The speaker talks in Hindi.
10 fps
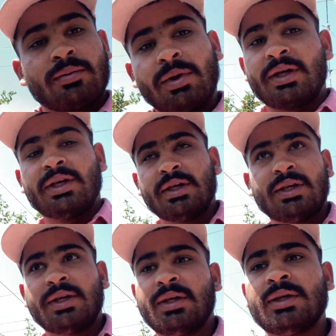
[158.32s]

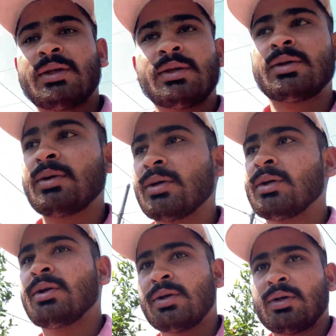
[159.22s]
भाई
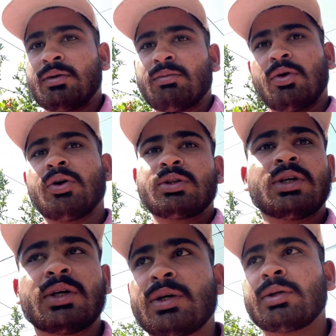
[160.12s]
बहुत
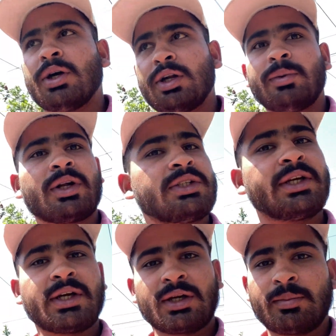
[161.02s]
तंग हर बार चेक
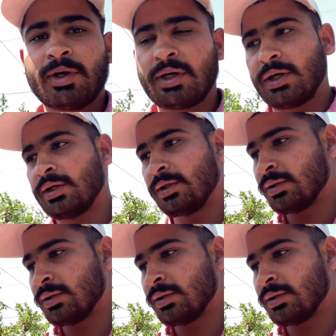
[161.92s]
करना पड़ रहा है